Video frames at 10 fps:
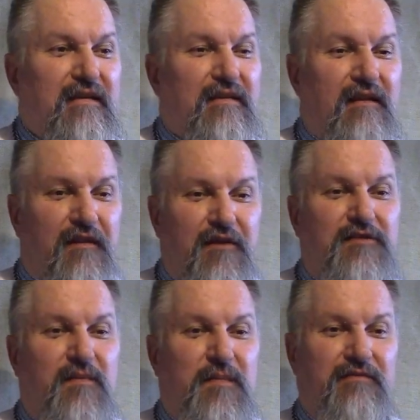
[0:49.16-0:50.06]
для
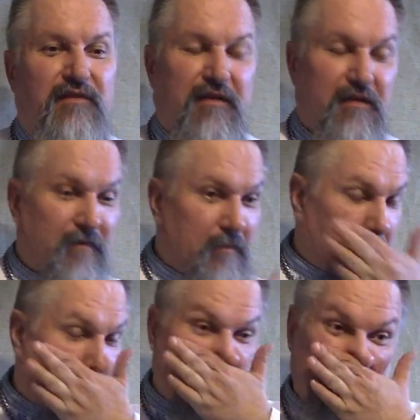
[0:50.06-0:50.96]
нашего оправдания.
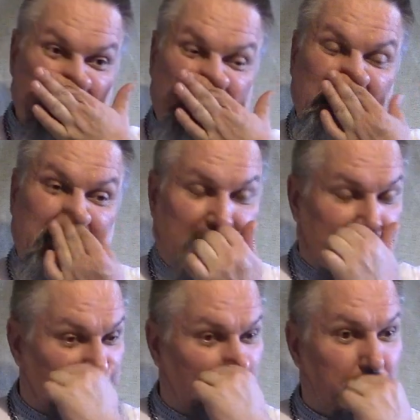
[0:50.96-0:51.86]

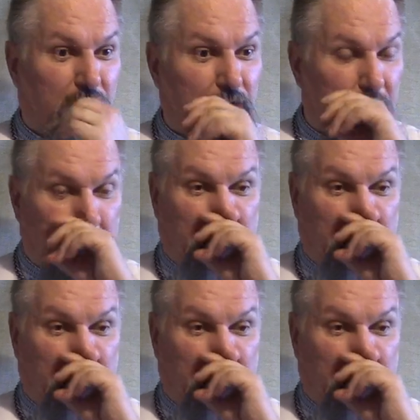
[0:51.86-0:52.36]
Слава Богу!